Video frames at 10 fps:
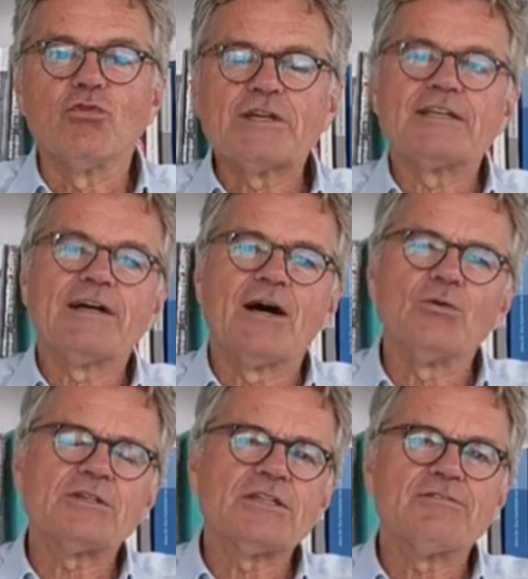Vor den
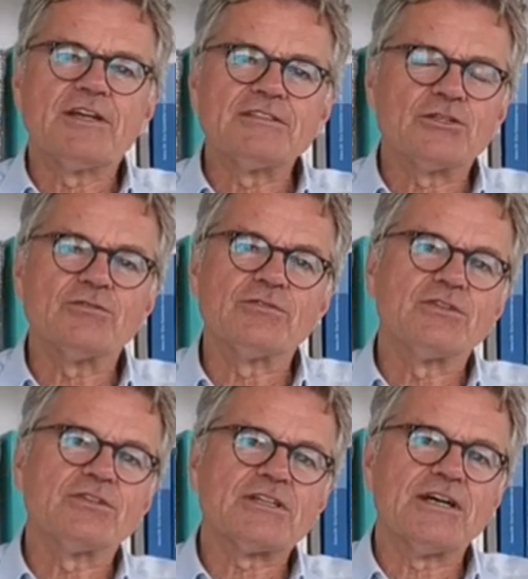Augen der
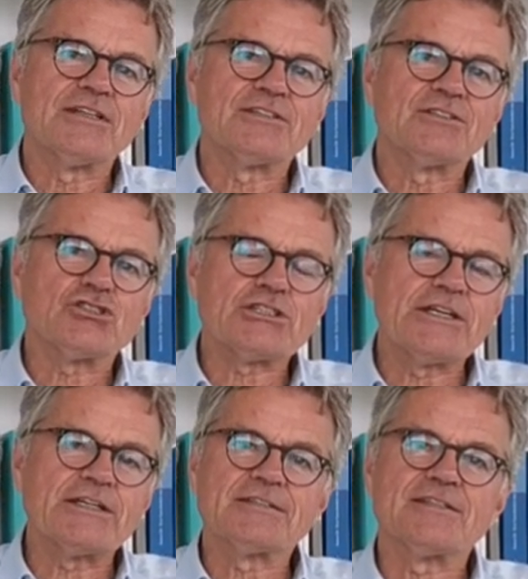Weltöffentlichkeit
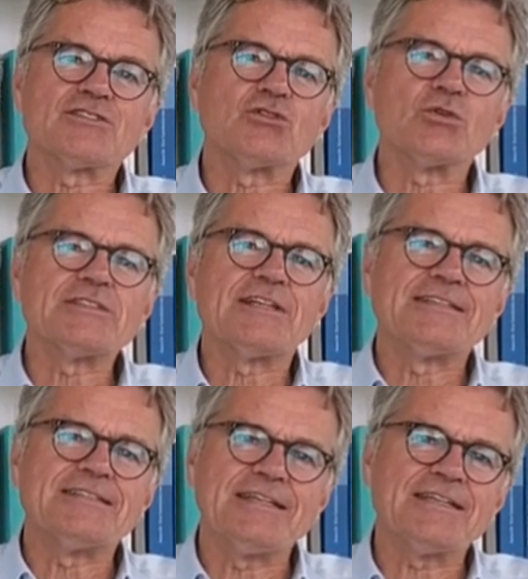schränkt das
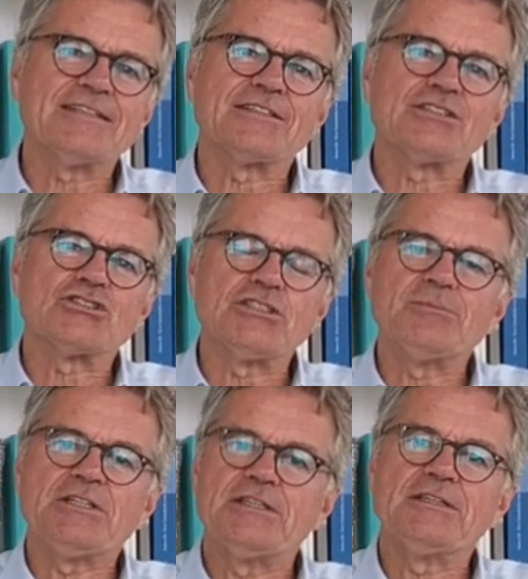totalitäre
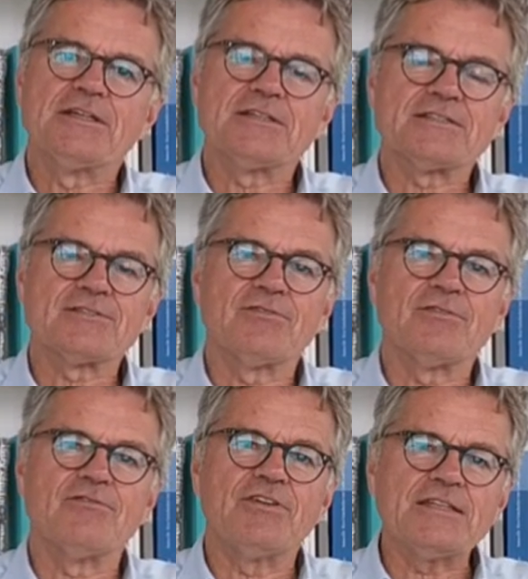Regime Chinas
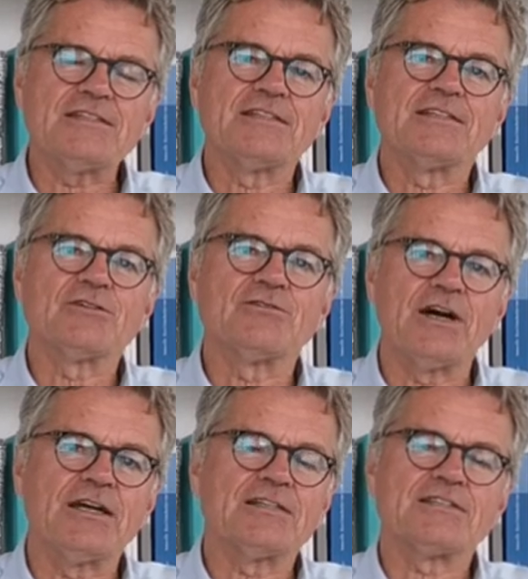wesentliche
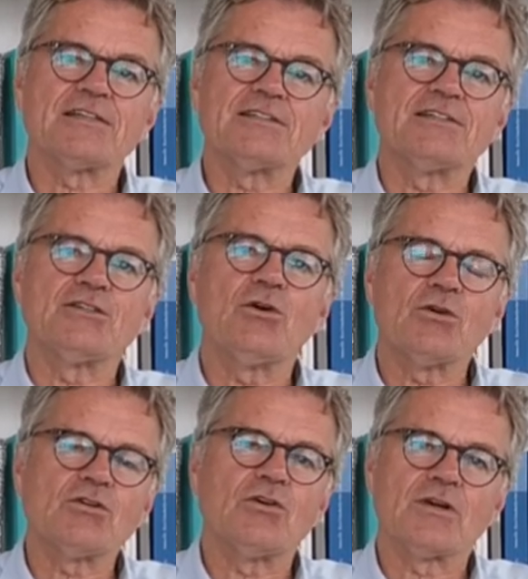Freiheitsrechte in
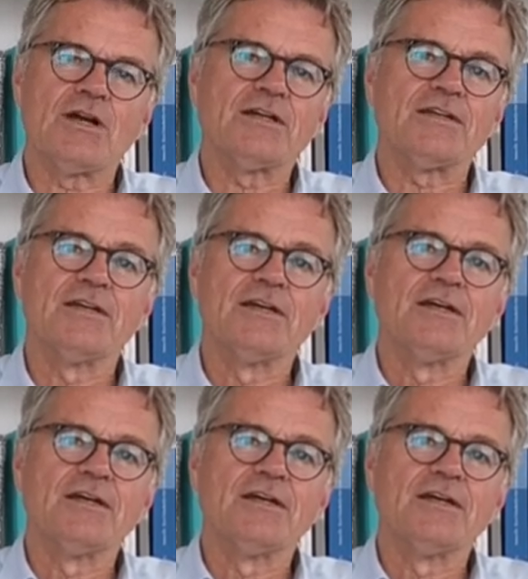Hongkong ein.